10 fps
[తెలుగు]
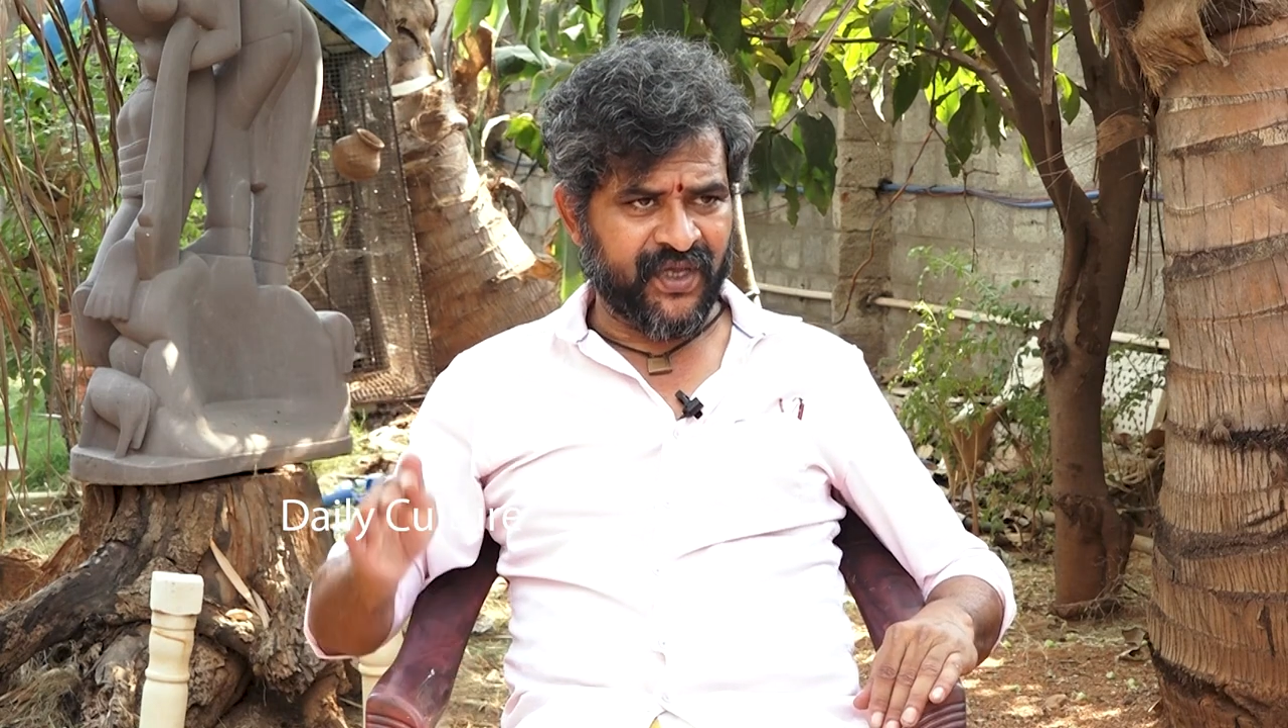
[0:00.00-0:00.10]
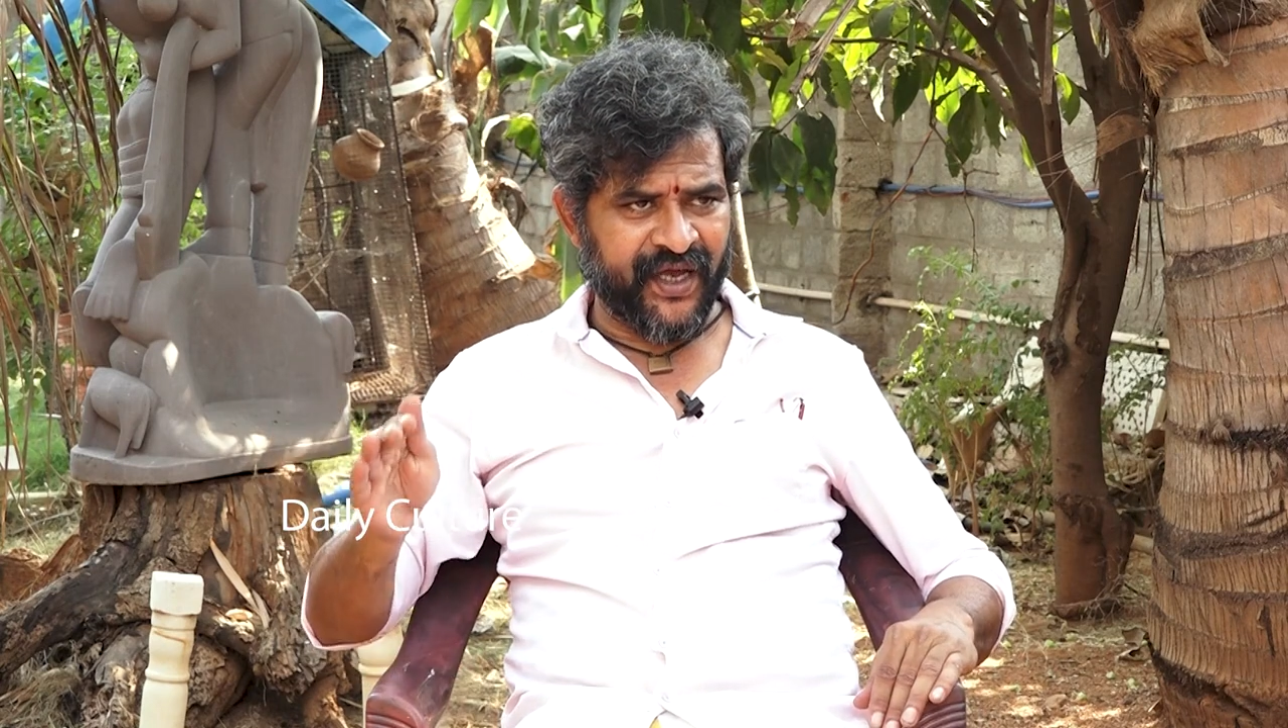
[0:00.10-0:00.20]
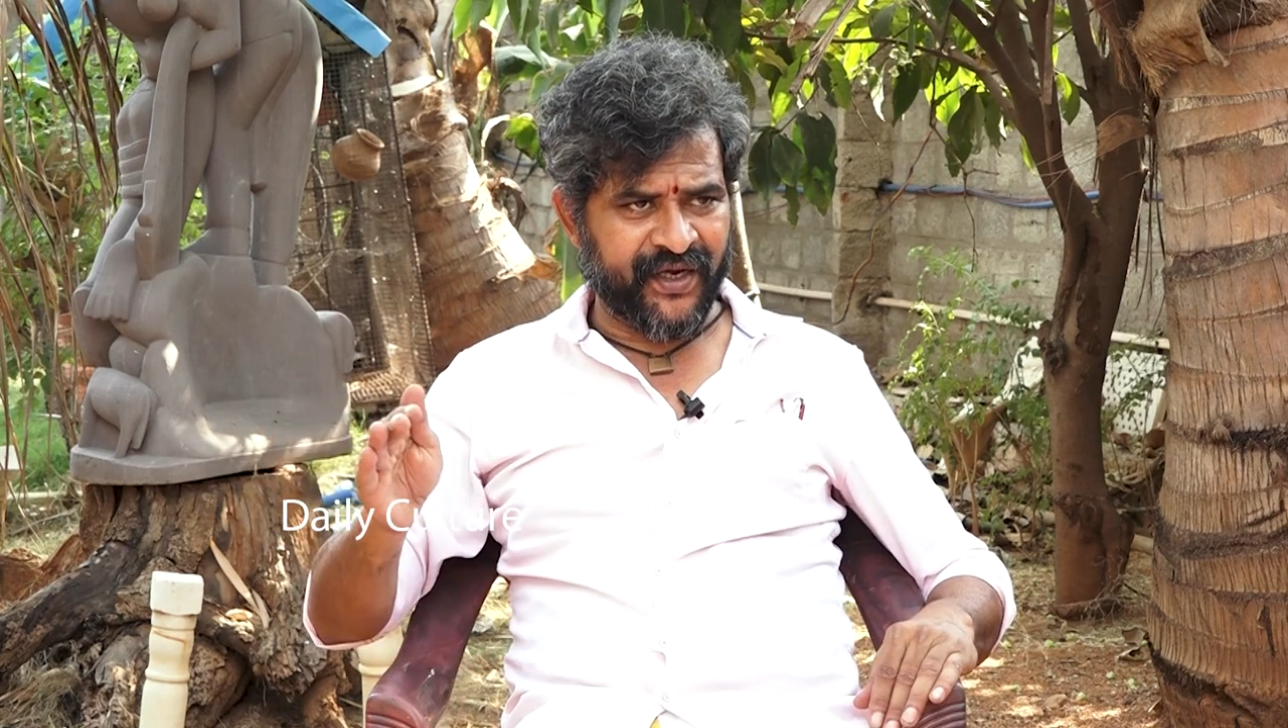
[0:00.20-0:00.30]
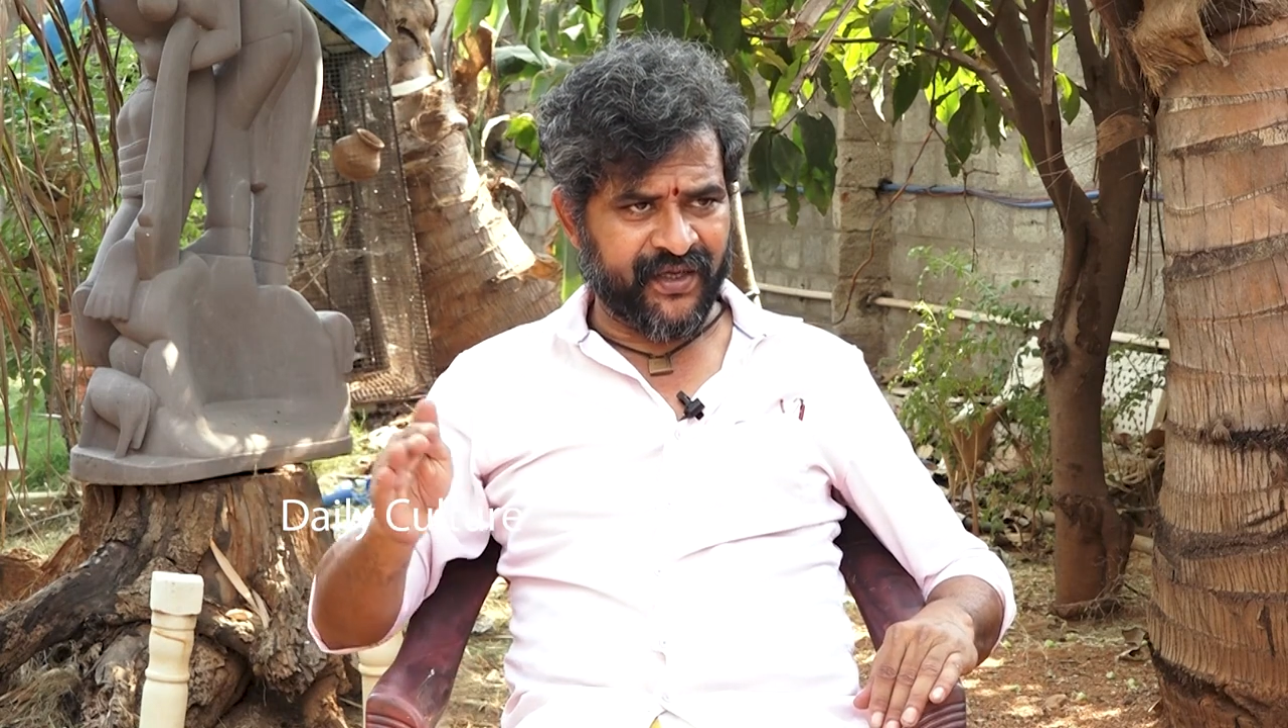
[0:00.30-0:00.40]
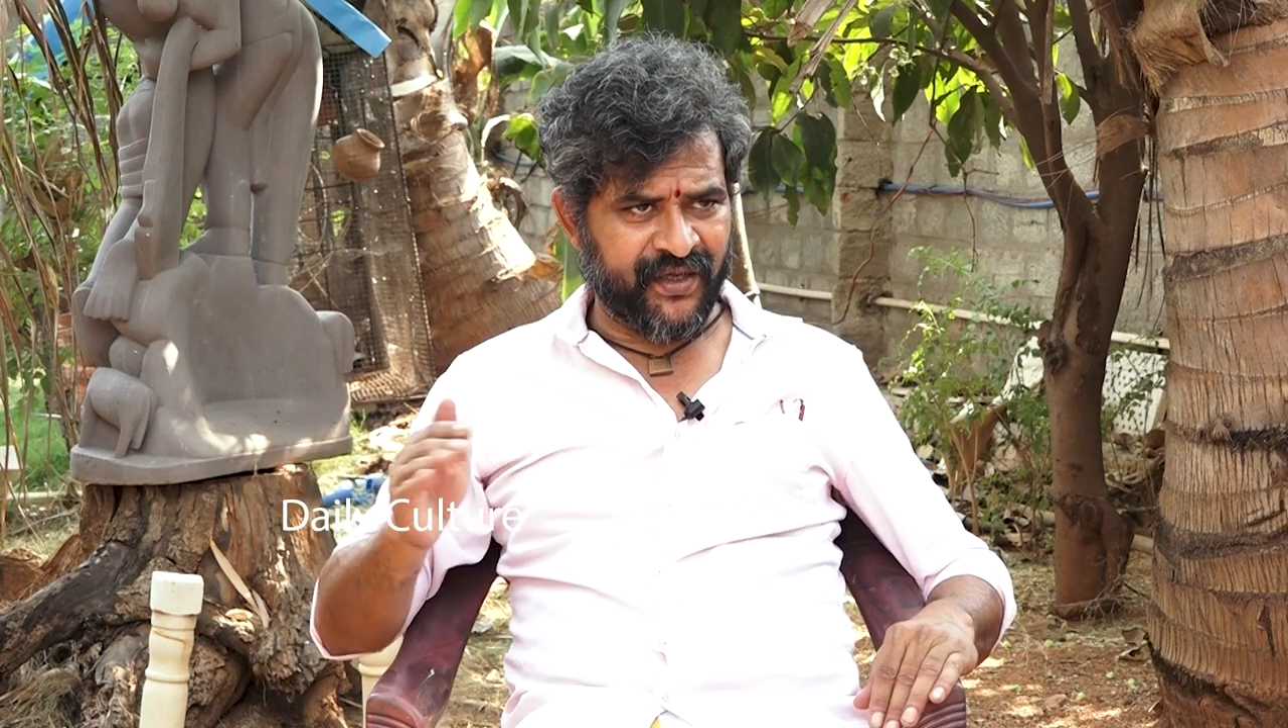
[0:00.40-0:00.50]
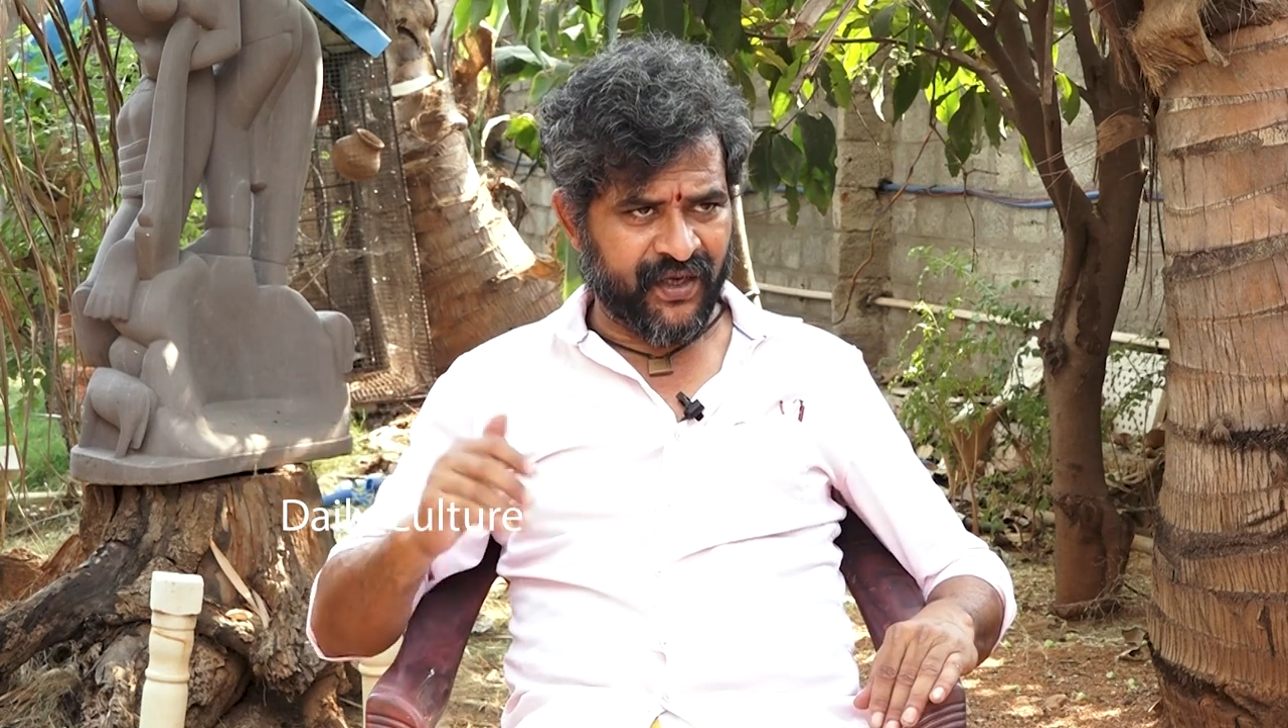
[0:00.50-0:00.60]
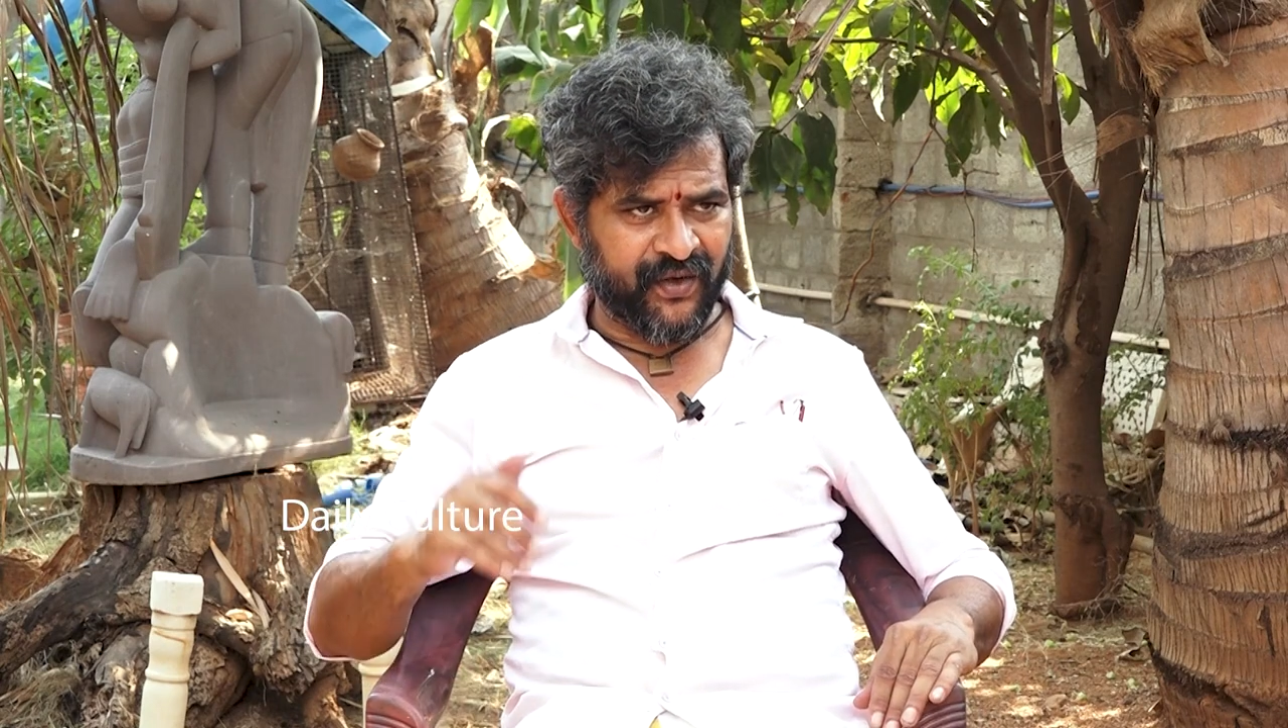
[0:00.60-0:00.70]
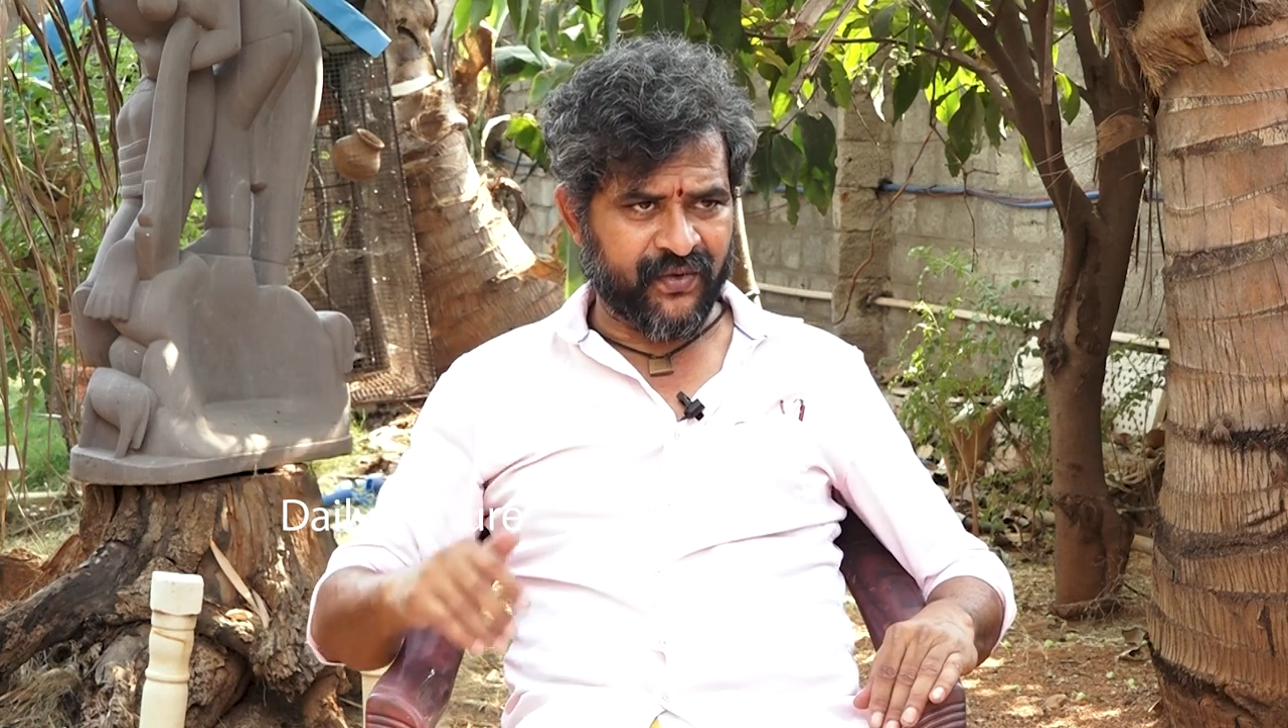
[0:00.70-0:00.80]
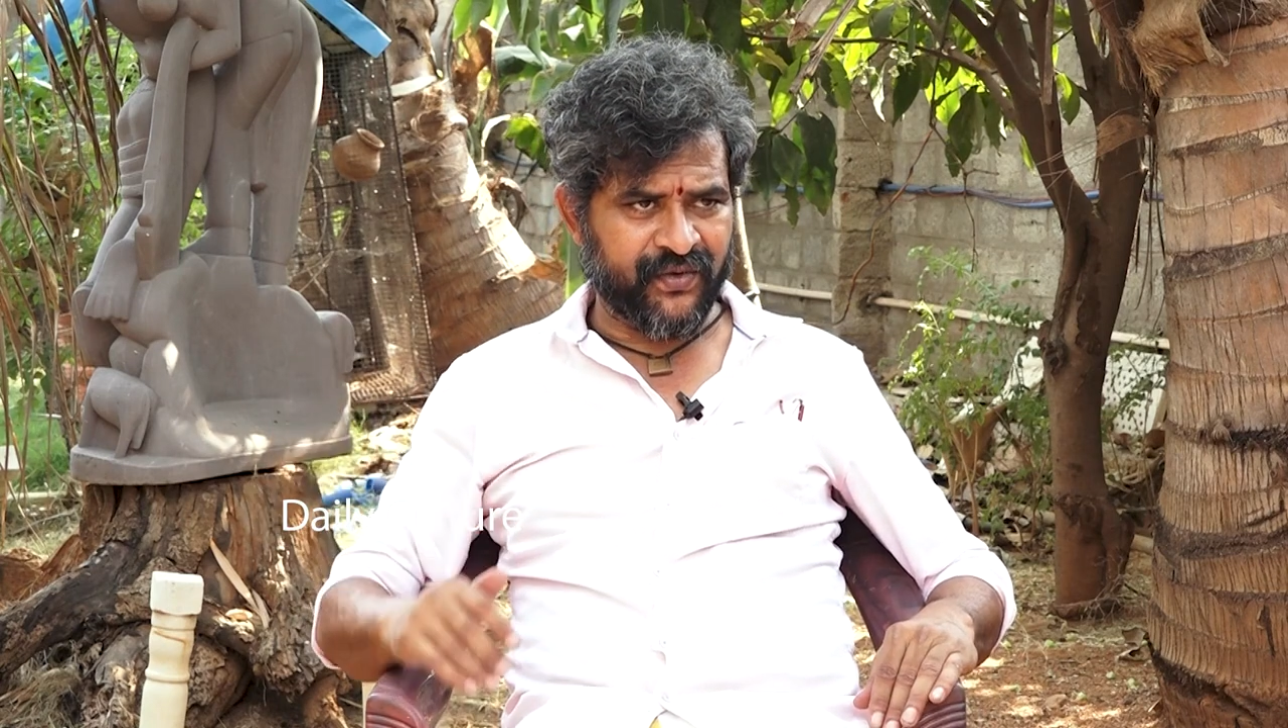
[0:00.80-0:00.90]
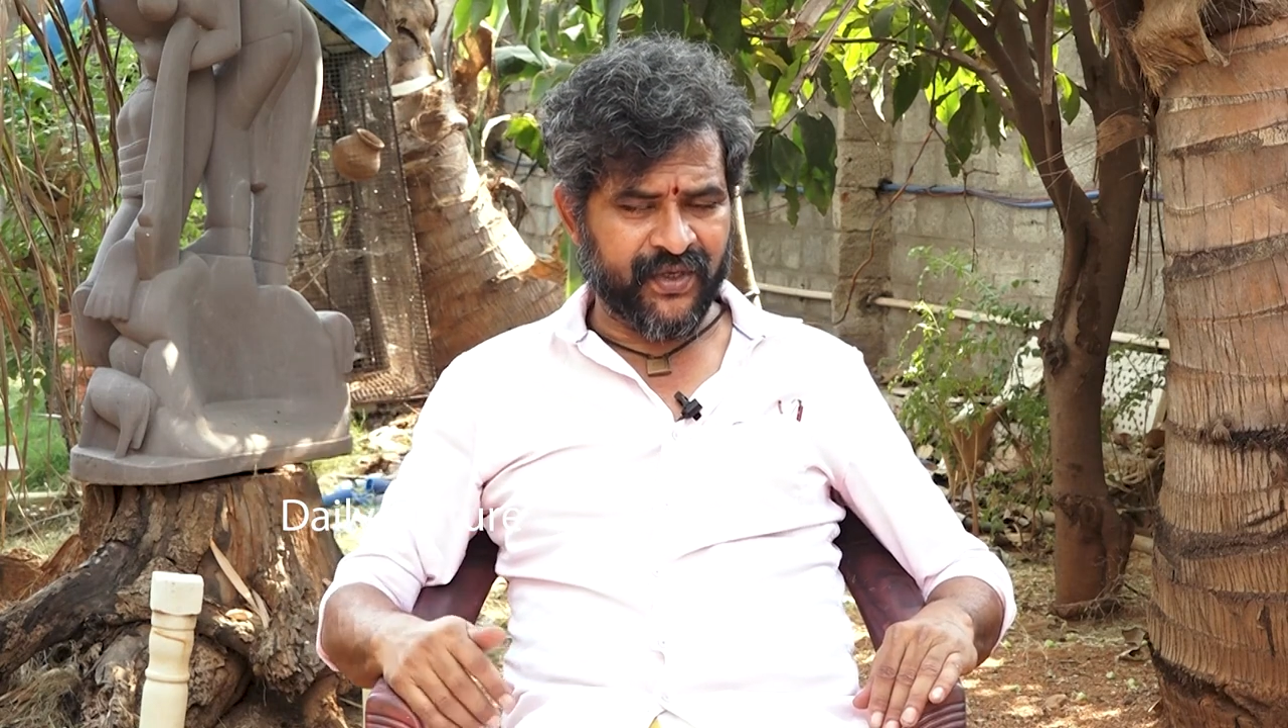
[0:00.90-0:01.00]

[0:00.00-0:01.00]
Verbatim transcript: తారక్ది తక్కువ